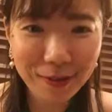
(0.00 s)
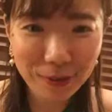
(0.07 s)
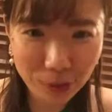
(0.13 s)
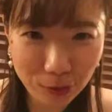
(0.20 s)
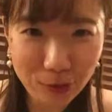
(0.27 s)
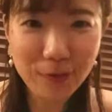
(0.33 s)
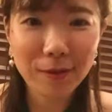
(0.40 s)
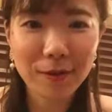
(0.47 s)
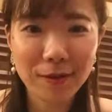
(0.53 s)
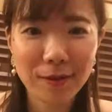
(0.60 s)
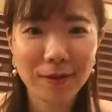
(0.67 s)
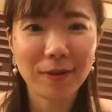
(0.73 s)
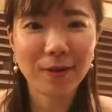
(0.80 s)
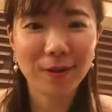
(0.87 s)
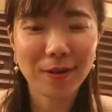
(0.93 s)
そ
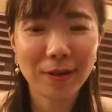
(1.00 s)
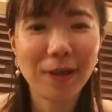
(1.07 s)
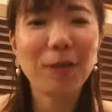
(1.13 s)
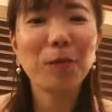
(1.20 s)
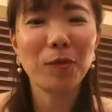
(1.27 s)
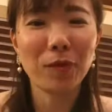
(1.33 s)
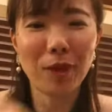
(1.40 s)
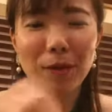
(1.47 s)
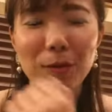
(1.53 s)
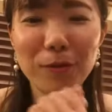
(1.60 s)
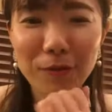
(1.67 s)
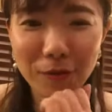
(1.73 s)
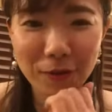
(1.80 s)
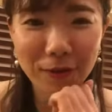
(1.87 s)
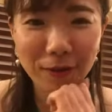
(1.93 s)
うあでもねそう
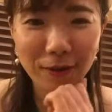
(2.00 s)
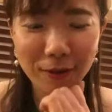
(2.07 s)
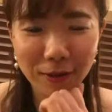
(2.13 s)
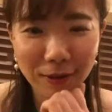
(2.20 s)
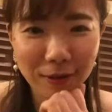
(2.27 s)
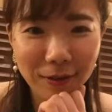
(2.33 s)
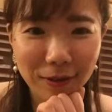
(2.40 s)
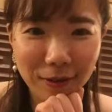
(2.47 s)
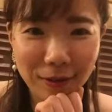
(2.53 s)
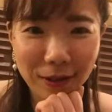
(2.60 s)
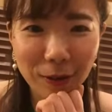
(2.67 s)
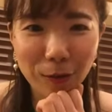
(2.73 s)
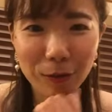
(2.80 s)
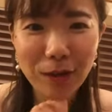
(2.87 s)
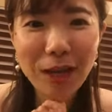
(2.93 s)
そうあ
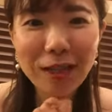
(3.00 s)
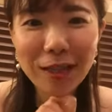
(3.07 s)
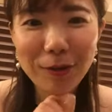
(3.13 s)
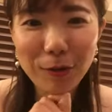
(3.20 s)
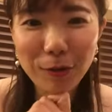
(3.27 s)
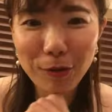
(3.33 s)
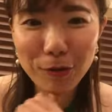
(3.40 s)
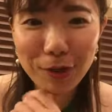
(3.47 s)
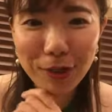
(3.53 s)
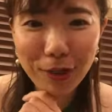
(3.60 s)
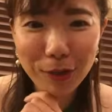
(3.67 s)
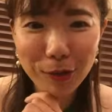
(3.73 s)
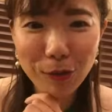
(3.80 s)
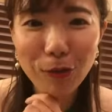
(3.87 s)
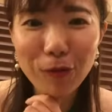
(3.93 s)
の出してる友人
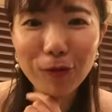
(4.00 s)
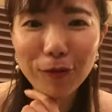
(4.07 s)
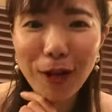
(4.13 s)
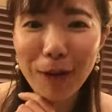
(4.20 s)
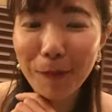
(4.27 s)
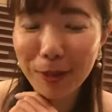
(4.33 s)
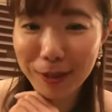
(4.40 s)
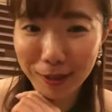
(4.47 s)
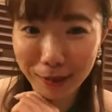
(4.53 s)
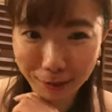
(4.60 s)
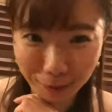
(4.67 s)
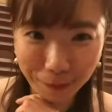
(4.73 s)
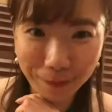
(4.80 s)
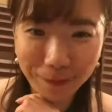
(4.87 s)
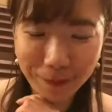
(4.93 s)
がすごく羨ましかった
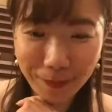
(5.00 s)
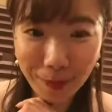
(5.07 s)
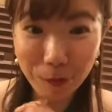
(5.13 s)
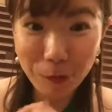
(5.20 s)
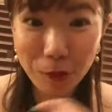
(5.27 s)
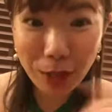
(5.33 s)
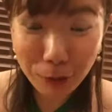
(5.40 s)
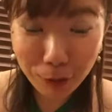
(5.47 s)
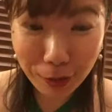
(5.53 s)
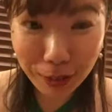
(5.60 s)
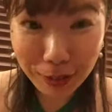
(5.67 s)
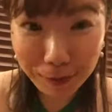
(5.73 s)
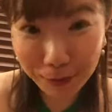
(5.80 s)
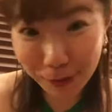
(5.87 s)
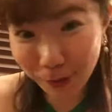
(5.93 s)
の胸の
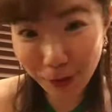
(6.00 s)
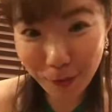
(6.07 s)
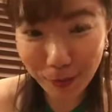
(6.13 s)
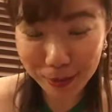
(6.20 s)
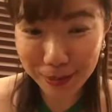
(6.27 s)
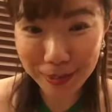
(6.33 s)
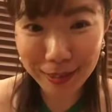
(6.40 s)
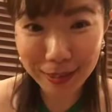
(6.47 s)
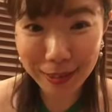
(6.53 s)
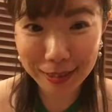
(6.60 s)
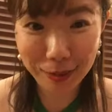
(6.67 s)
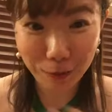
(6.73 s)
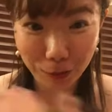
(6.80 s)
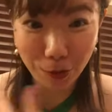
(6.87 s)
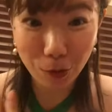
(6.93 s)
谷間とかばっちり出し
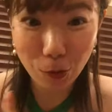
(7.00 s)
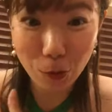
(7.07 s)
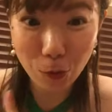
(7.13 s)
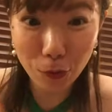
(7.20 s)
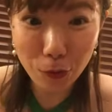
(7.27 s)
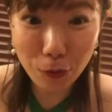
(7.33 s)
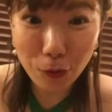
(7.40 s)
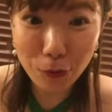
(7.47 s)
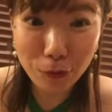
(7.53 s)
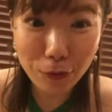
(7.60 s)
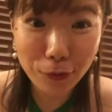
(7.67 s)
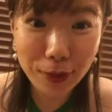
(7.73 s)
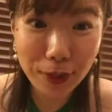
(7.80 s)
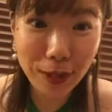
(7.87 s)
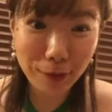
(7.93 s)
てるとかこういう洋服を
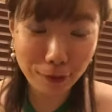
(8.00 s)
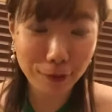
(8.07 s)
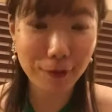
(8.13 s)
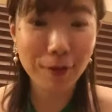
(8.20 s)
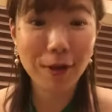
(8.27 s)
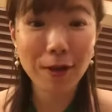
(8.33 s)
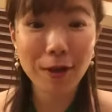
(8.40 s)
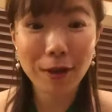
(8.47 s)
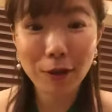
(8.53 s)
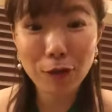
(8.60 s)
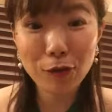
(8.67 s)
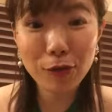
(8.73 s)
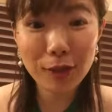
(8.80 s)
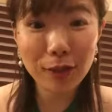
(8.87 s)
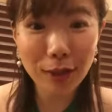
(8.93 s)
着てる
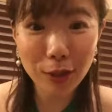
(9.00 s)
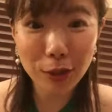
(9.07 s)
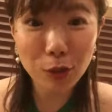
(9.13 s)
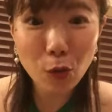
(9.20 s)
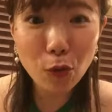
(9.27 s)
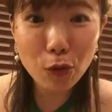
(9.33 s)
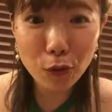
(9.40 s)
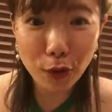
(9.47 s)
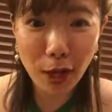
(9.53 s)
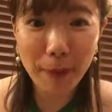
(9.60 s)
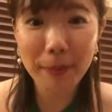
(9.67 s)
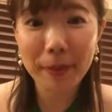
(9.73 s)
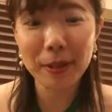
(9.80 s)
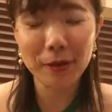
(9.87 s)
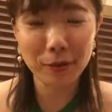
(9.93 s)
友人がすごく羨
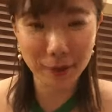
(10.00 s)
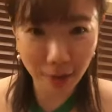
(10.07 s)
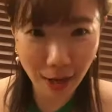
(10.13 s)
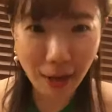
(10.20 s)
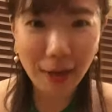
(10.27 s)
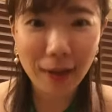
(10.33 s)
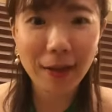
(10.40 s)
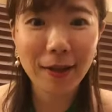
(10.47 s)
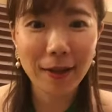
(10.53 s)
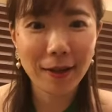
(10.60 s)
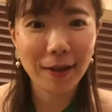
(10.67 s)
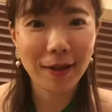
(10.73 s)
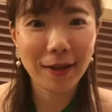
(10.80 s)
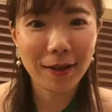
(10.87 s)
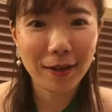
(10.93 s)
ましくて
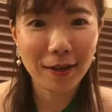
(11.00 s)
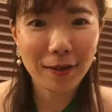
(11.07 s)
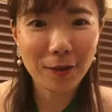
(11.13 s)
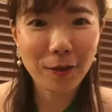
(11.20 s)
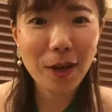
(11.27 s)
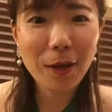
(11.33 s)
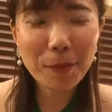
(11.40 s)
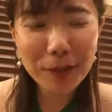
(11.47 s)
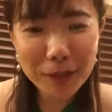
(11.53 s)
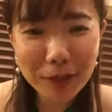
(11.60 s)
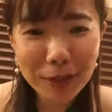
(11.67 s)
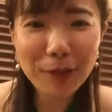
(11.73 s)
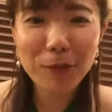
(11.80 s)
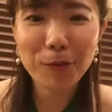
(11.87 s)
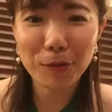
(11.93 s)
羨まし
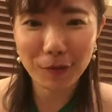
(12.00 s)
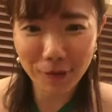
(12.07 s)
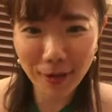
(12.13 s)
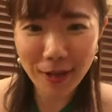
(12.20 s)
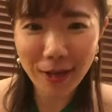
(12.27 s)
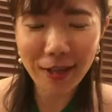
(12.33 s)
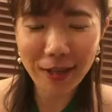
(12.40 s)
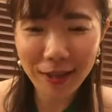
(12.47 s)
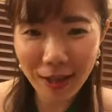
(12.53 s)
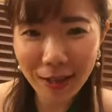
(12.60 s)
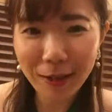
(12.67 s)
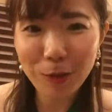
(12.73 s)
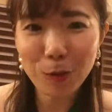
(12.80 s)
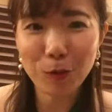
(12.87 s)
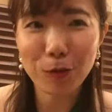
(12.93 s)
いってことはやりたいっ
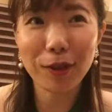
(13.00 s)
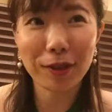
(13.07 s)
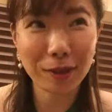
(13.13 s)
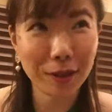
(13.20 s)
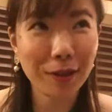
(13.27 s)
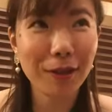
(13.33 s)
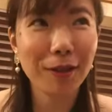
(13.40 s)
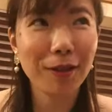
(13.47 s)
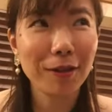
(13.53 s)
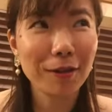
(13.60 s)
てことだし